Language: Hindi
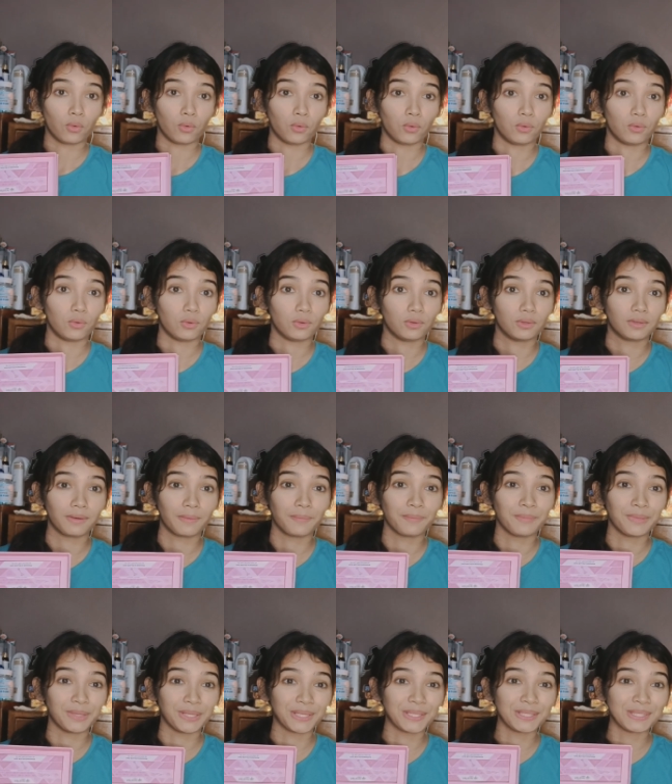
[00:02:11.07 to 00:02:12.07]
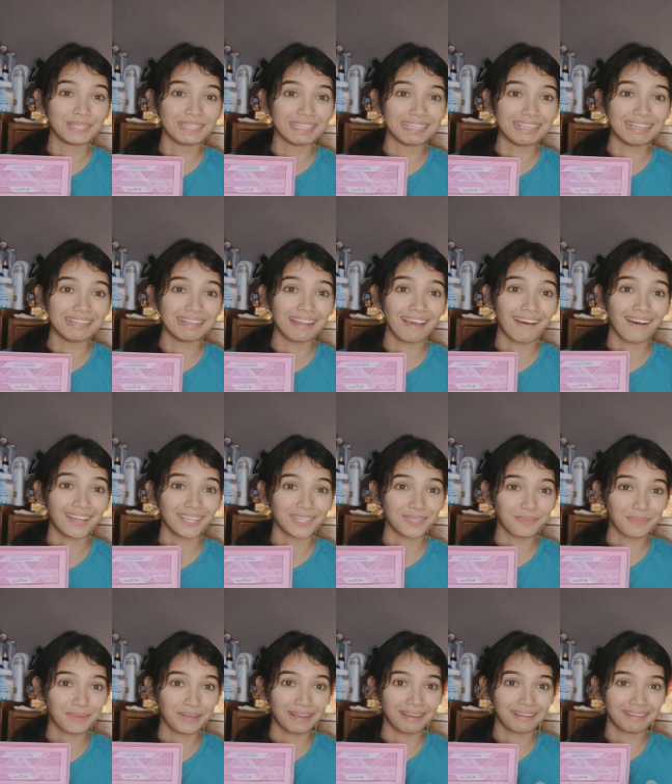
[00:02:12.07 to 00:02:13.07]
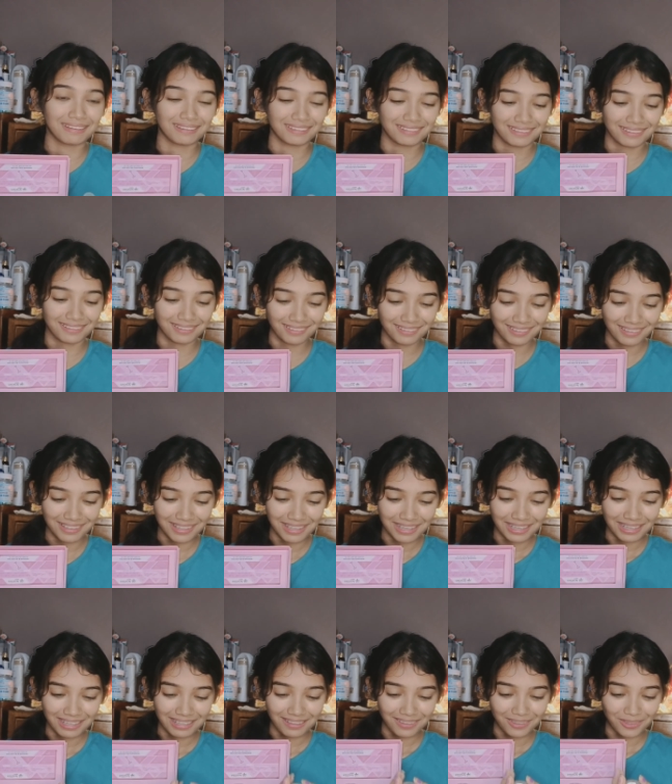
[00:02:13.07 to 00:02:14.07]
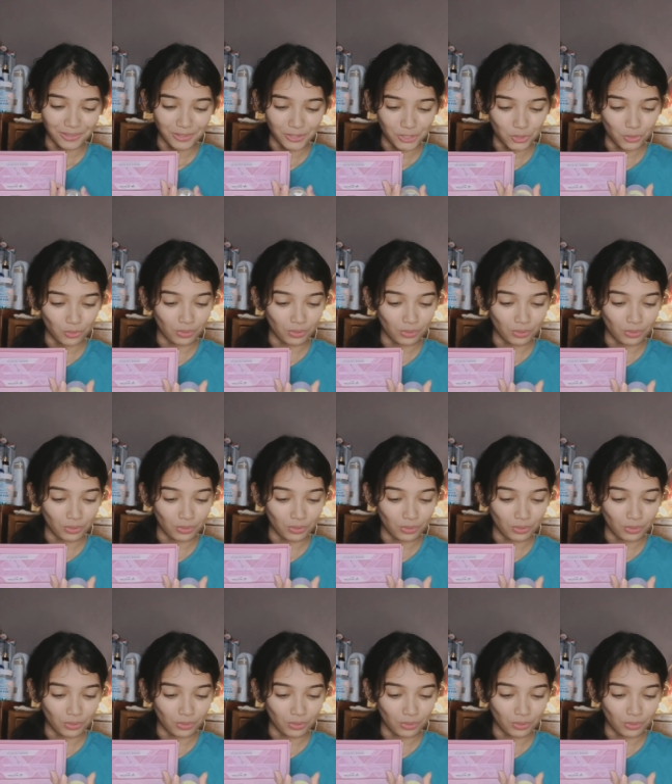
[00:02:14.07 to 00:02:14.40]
ओहो तो मेरा दिल हाथ में आ गया था